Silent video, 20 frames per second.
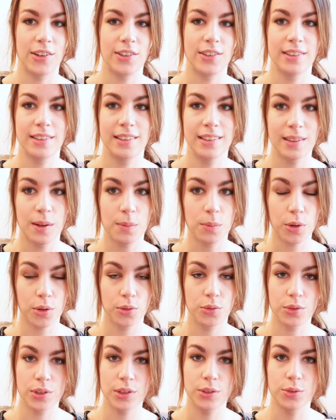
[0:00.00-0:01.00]
c'est un
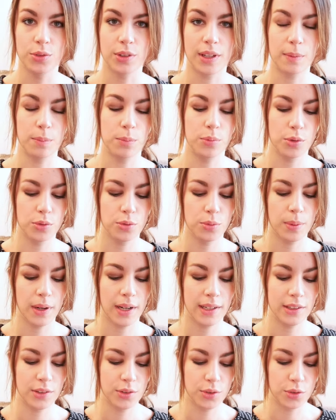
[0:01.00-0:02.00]
produit dont on a beaucoup
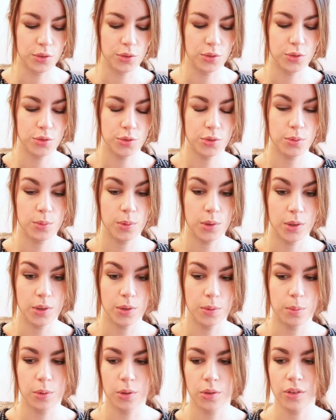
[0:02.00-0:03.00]
parlé sur YouTube
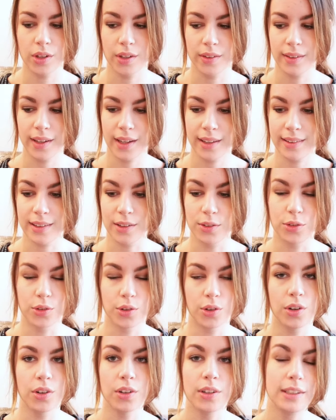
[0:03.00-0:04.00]
pendant un certain
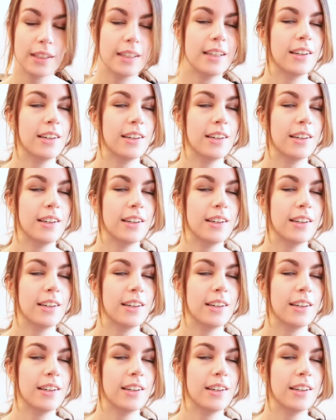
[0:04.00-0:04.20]
temps.